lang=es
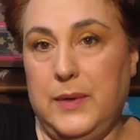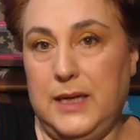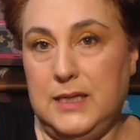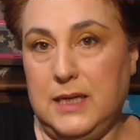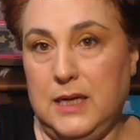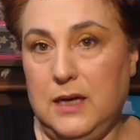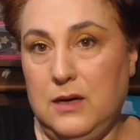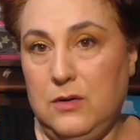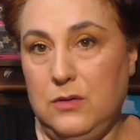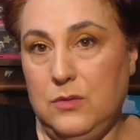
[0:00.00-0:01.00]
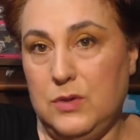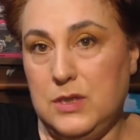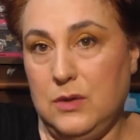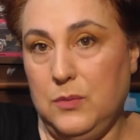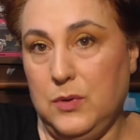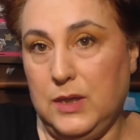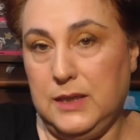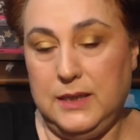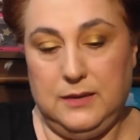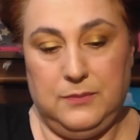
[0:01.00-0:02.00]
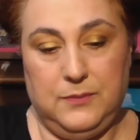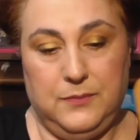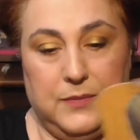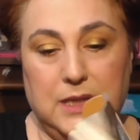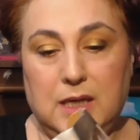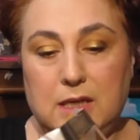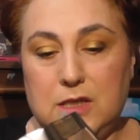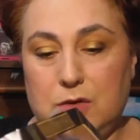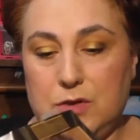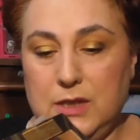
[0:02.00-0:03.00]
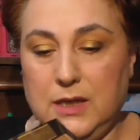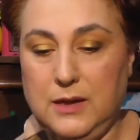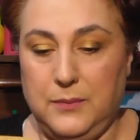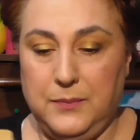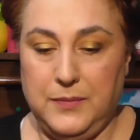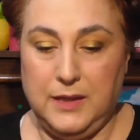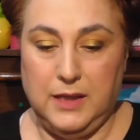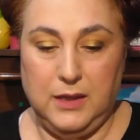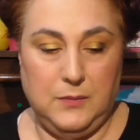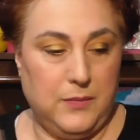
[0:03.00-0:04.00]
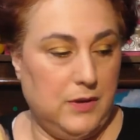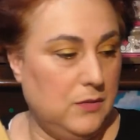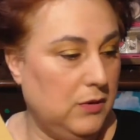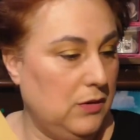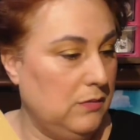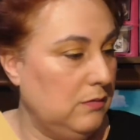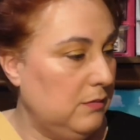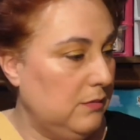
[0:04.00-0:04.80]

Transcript: para sacarlo cuesta un poquitín. ¿Qué queréis que os diga? Pero bueno.